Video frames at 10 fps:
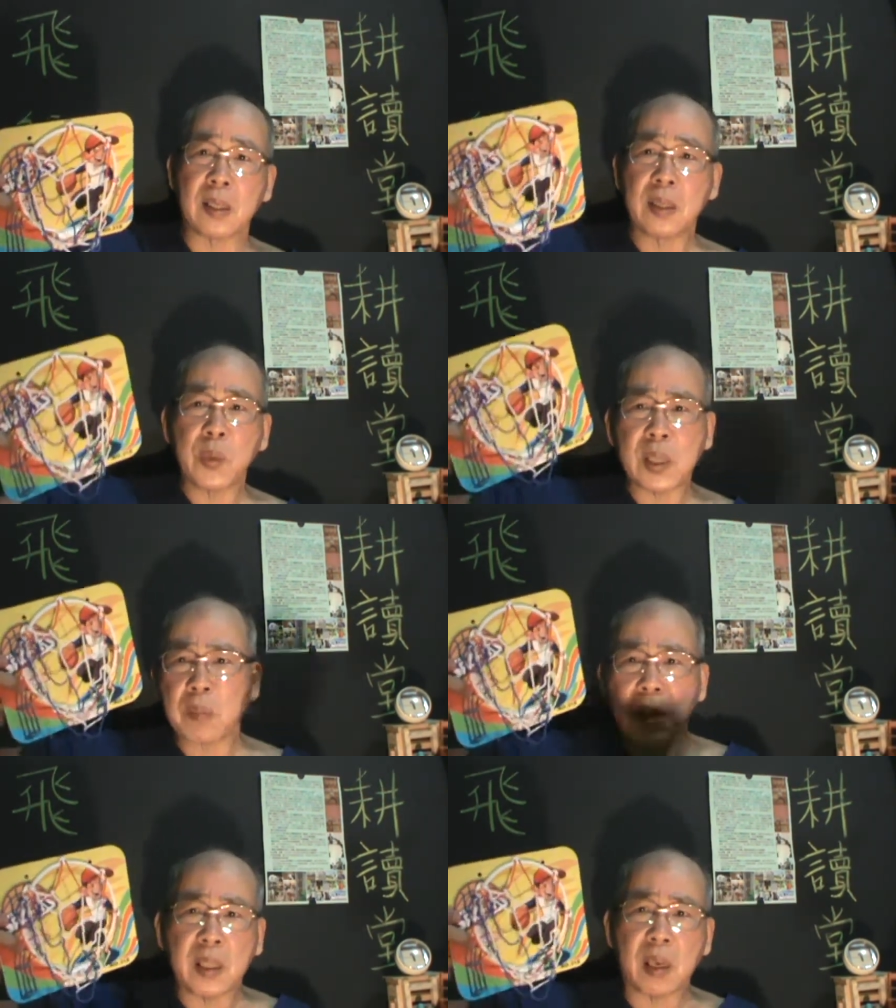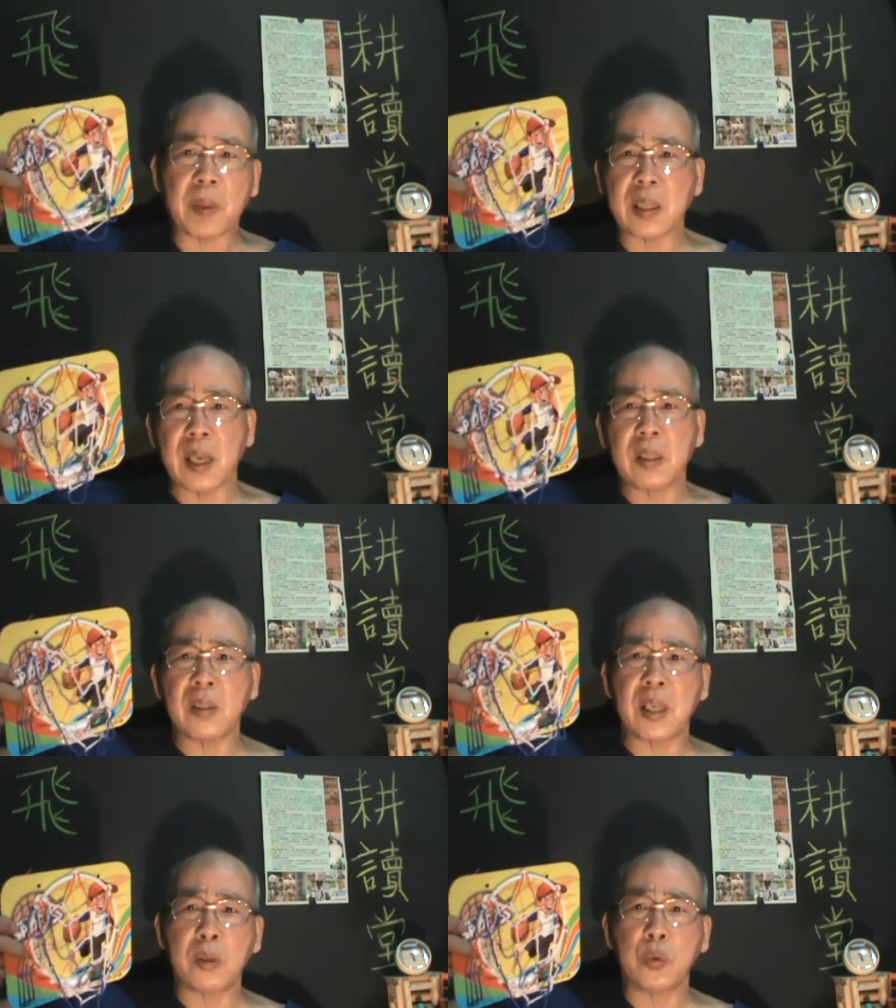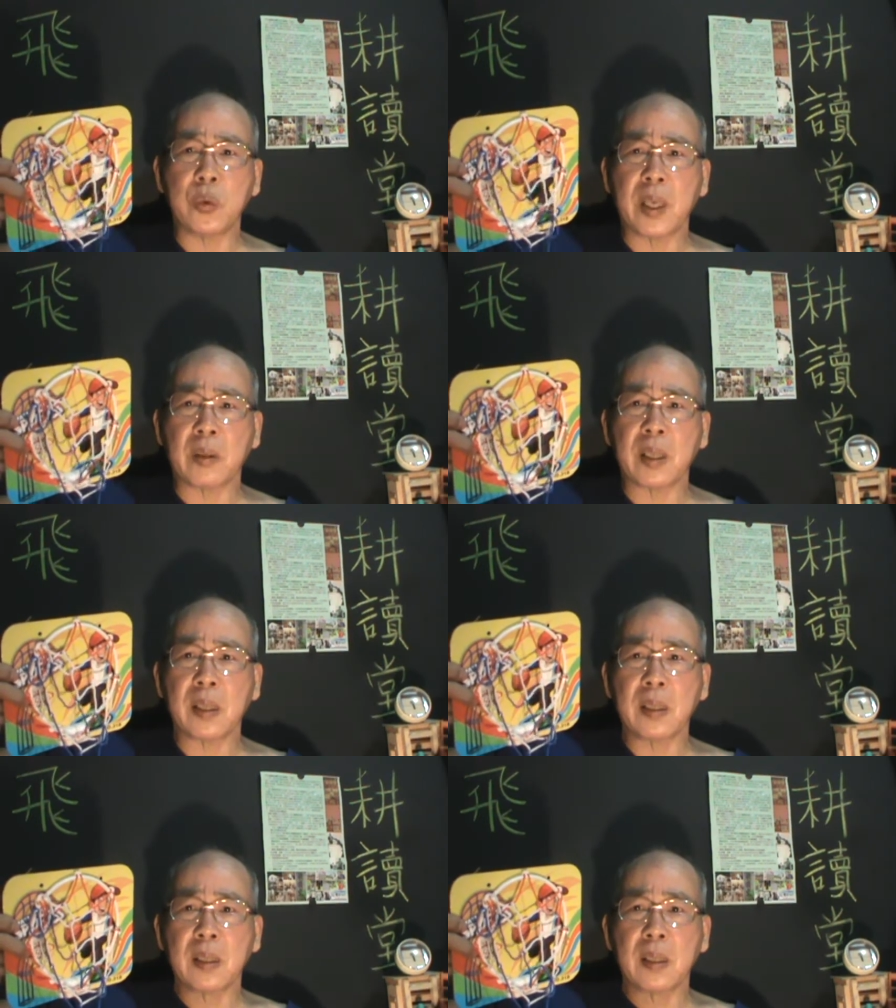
你为什么一定要把这个篮球架锯掉呢？